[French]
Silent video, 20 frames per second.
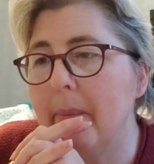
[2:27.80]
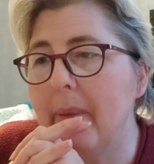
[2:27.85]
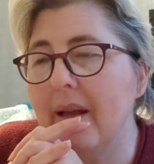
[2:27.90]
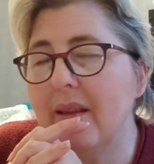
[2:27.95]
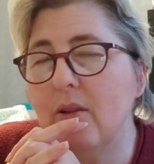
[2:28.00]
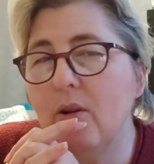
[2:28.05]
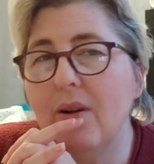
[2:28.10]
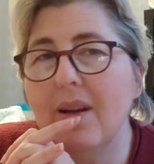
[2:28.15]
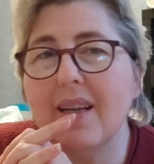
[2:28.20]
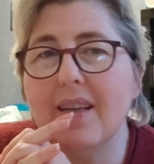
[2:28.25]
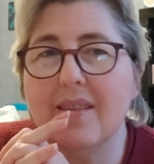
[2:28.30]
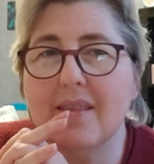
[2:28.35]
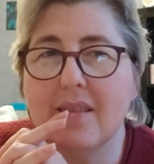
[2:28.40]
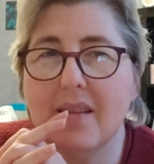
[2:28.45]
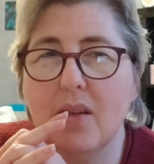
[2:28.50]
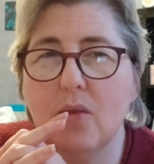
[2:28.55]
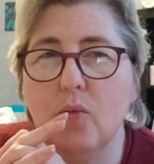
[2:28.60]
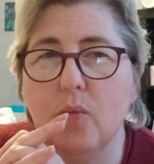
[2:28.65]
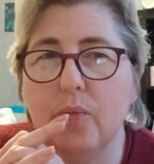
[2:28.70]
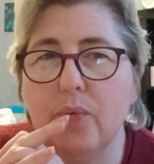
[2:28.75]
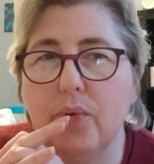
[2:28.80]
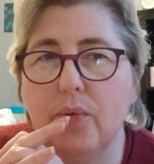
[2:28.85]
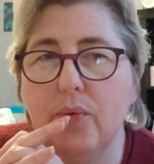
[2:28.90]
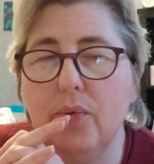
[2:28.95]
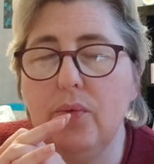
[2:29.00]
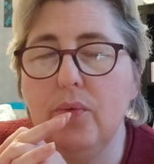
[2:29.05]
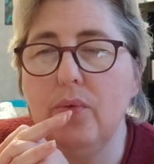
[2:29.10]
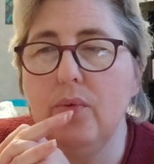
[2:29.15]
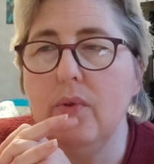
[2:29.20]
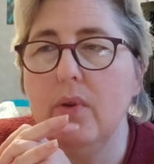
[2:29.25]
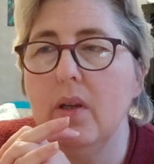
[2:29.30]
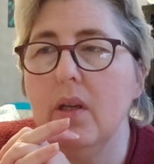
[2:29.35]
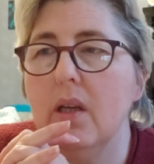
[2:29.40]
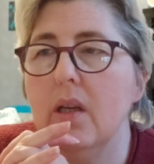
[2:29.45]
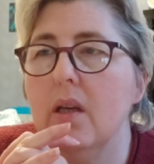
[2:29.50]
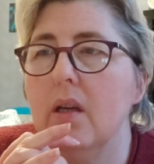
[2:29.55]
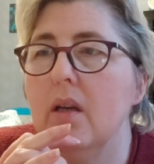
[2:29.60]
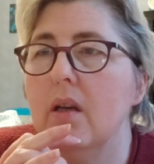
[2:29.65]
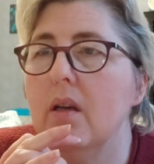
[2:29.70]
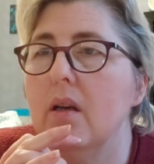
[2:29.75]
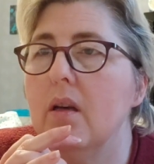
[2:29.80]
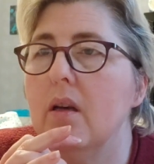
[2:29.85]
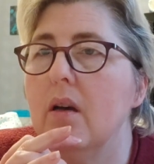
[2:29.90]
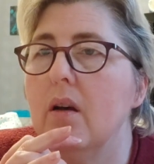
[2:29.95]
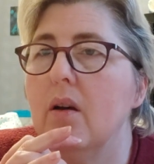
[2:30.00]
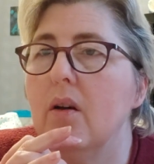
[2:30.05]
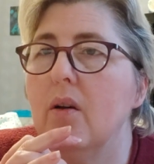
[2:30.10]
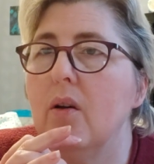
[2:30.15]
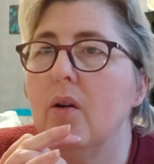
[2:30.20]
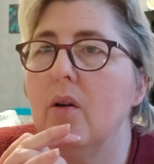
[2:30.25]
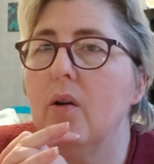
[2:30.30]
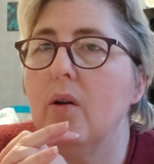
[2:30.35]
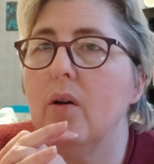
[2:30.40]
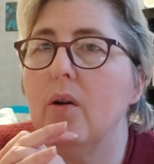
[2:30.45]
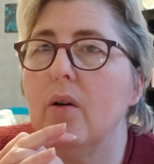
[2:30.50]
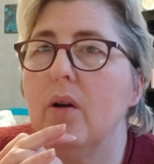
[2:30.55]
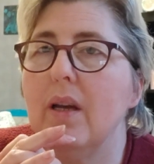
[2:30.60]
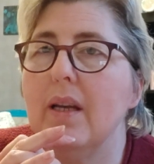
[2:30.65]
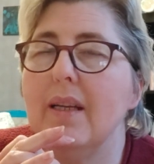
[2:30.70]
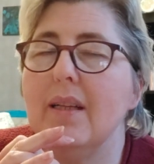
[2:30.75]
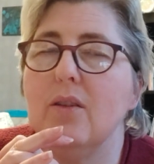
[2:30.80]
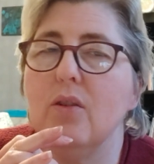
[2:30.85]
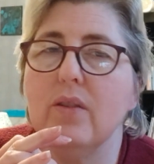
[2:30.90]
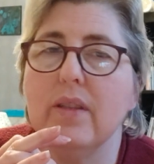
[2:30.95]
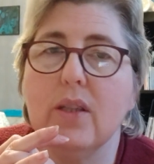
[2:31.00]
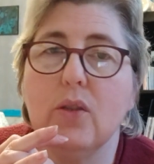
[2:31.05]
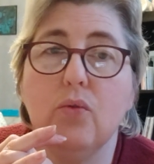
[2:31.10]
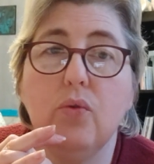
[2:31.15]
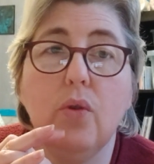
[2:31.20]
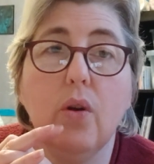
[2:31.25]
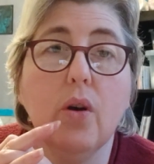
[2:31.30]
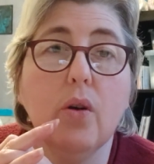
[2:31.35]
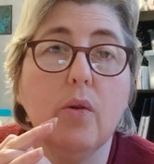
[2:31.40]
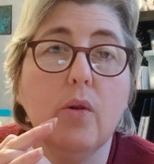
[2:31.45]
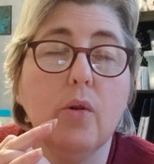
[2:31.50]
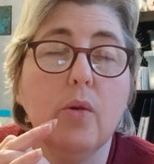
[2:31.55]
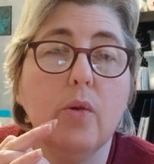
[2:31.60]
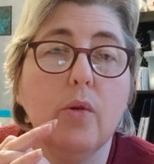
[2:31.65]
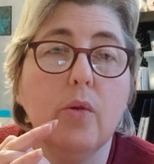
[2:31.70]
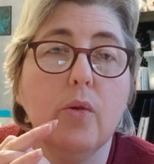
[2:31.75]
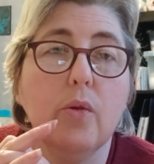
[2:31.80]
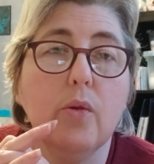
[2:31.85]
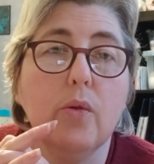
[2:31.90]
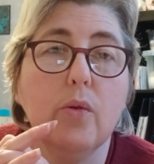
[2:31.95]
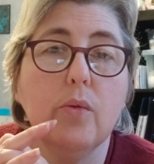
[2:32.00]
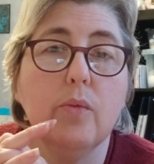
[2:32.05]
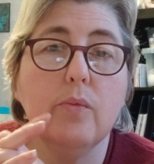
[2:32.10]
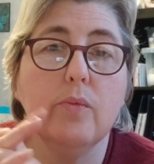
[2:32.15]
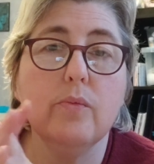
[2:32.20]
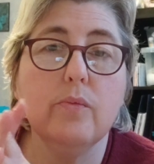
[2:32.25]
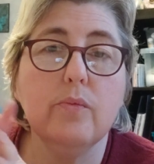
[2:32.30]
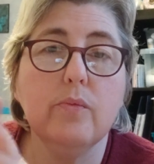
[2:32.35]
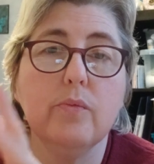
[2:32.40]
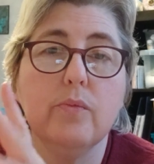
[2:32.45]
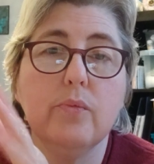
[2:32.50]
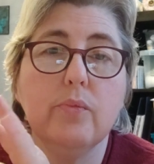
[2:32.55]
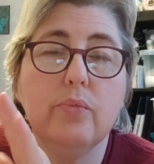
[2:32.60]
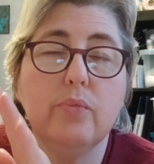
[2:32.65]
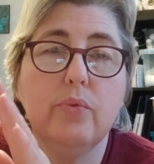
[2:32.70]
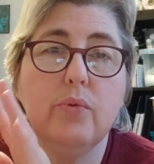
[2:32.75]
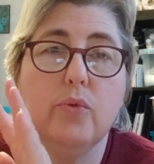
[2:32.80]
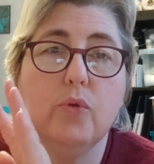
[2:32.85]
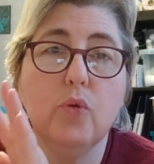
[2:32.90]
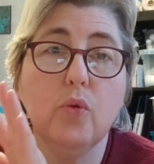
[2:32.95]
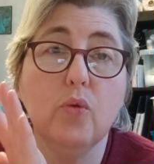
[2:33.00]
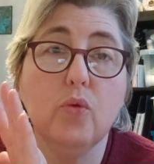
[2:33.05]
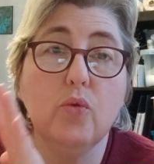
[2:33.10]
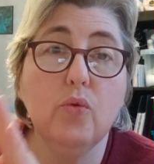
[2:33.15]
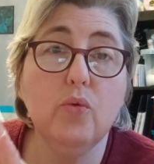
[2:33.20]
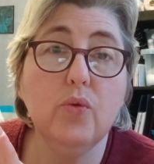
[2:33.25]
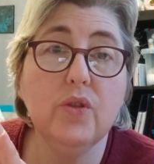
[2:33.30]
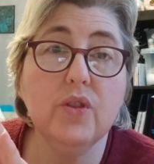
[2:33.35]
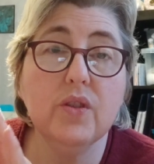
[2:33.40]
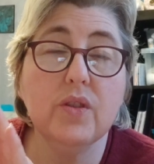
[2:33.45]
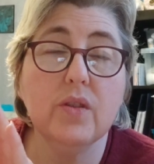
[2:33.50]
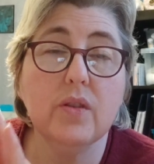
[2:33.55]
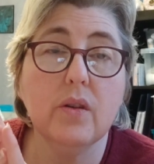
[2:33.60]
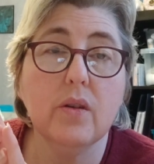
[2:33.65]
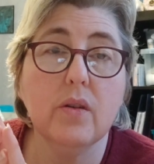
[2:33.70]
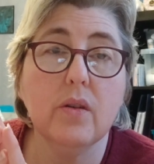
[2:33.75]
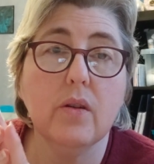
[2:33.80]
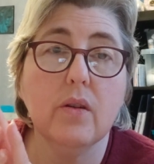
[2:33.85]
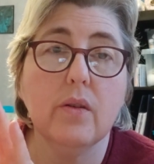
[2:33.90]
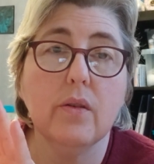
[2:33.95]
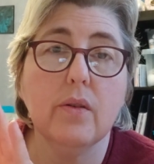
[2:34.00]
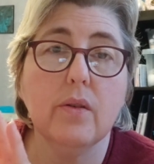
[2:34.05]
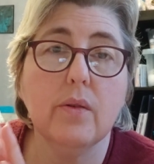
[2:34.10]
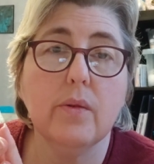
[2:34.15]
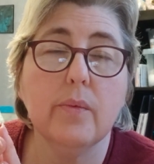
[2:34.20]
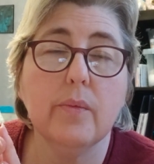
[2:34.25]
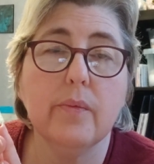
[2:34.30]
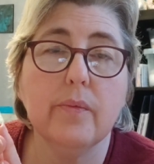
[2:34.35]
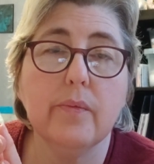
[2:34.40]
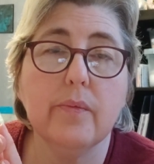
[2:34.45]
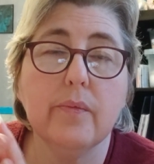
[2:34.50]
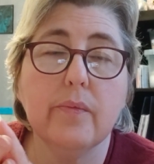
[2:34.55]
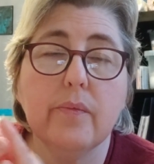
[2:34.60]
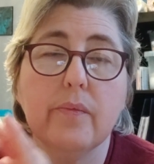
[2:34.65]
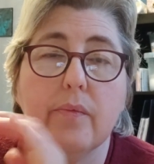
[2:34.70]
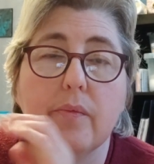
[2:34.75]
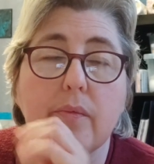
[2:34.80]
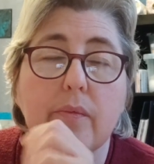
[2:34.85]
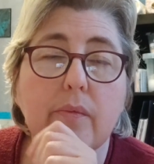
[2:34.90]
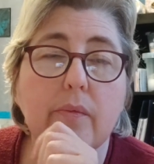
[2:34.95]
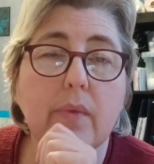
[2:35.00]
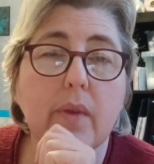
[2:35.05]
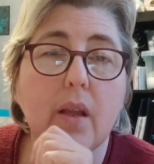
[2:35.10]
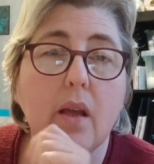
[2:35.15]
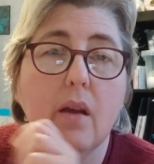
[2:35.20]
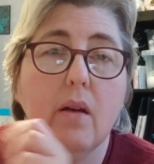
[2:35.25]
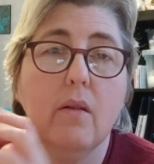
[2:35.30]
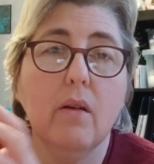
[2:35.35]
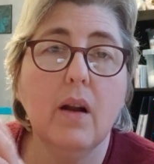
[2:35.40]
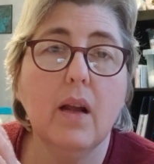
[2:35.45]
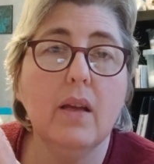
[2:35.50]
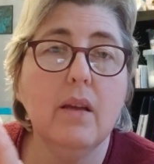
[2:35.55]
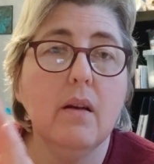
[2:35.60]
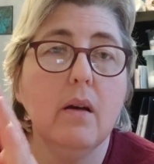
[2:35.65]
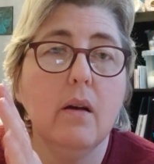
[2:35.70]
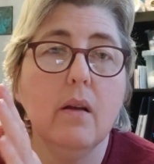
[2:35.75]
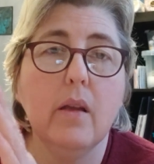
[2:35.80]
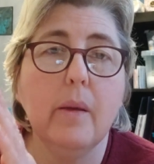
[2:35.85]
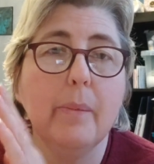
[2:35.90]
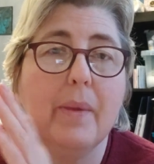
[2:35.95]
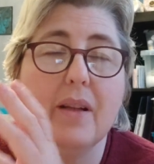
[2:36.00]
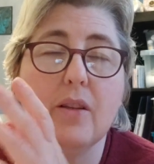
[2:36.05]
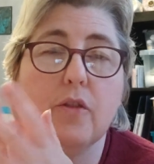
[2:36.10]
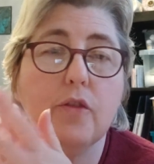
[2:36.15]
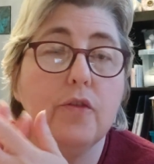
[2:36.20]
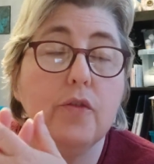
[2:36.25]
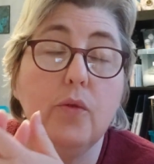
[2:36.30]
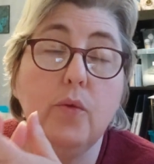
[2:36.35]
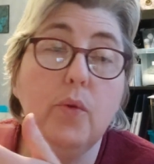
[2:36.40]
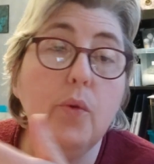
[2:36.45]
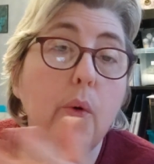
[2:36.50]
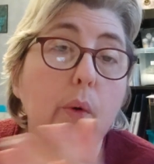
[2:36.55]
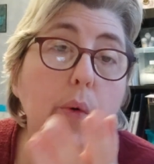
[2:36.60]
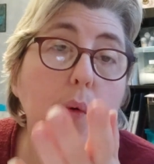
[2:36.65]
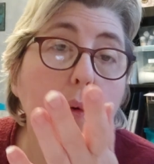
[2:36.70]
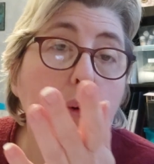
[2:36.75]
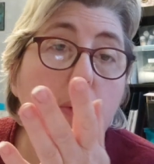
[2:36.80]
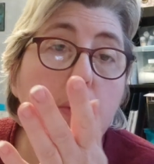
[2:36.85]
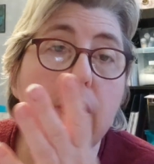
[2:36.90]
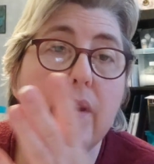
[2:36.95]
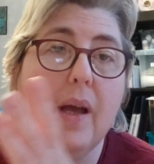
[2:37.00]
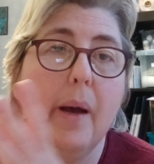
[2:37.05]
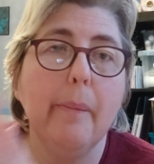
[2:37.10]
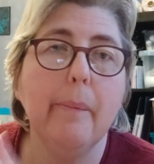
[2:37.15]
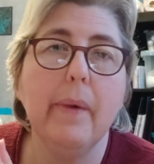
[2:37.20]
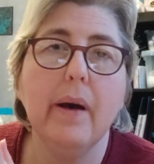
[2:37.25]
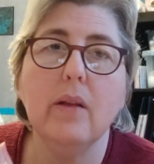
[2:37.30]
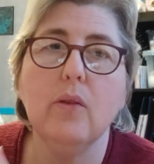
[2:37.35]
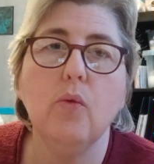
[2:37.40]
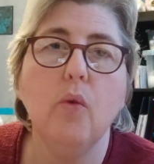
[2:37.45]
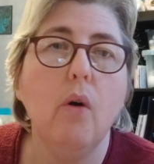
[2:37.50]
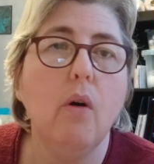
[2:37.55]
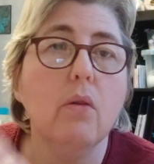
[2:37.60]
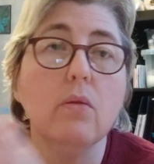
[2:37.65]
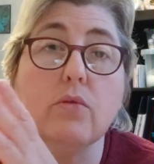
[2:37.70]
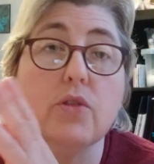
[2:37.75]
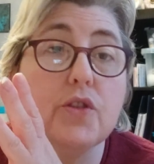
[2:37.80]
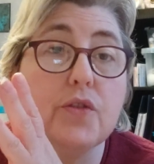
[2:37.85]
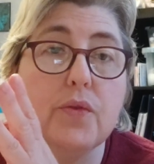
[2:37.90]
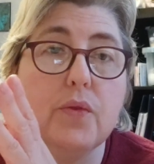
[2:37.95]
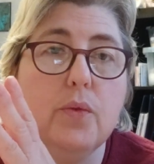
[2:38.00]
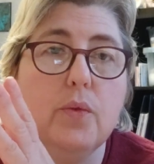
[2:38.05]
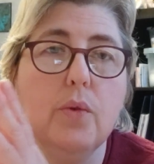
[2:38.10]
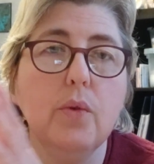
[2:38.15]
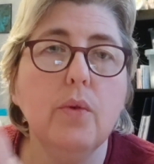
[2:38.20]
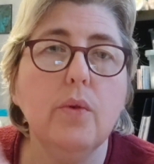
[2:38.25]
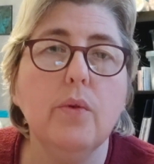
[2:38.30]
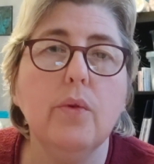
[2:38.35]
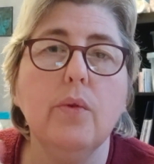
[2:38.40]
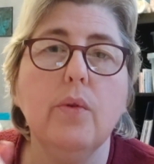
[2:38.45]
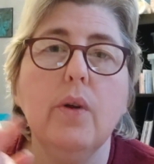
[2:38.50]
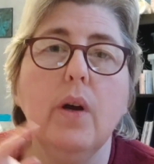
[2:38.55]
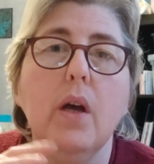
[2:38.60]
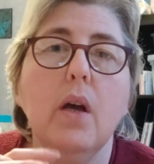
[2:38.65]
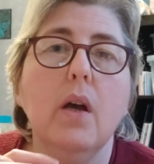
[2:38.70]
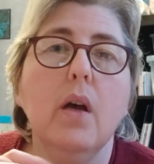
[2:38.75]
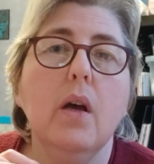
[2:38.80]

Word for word: pas dans l'excès non plus, euh, et dans des couleurs euh, plutôt douces. Euh, voilà, il n'y a, pas de fluo, il n'y a pas d'orange fluo.